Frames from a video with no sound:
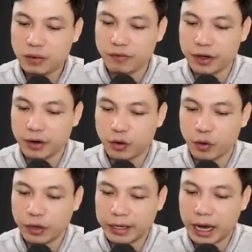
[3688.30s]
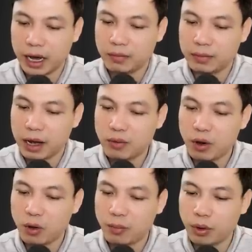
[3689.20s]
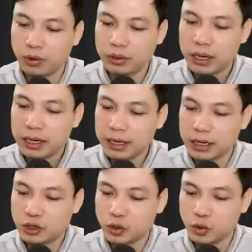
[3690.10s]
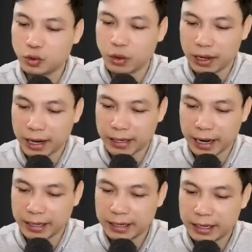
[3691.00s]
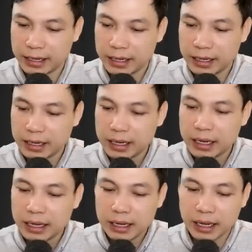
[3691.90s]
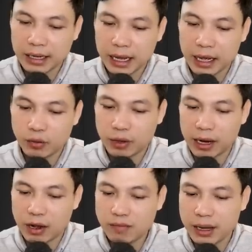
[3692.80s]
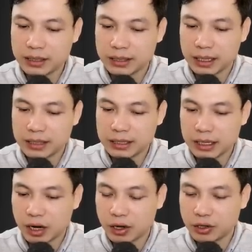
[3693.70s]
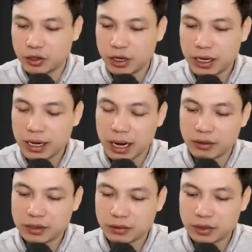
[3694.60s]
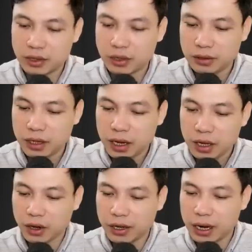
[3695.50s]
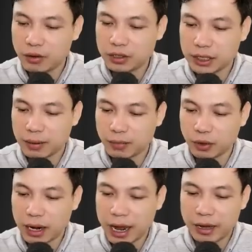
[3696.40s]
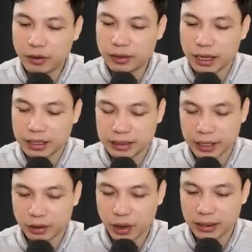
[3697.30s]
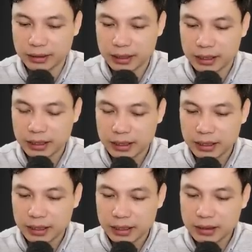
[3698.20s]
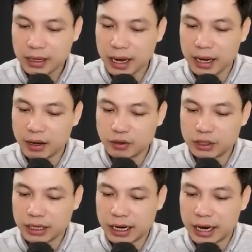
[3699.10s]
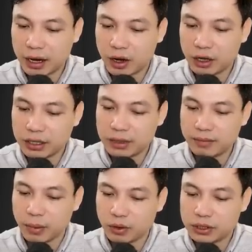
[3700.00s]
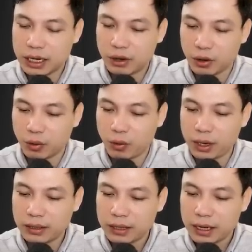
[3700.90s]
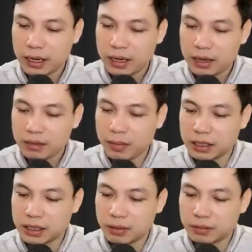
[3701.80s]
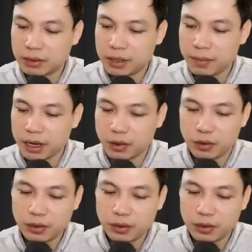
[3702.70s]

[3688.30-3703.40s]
Có tiếng sừng gãy lạo xạo. Cô trường làng vốn tuổi cao sức yếu, bị tác động mạnh như vậy mà không chết ngay lập tức cũng đã là một diễm phúc rất lớn. Nhưng những vết thương khá nặng, ông cụ rên rỉ lên trong đau đớn.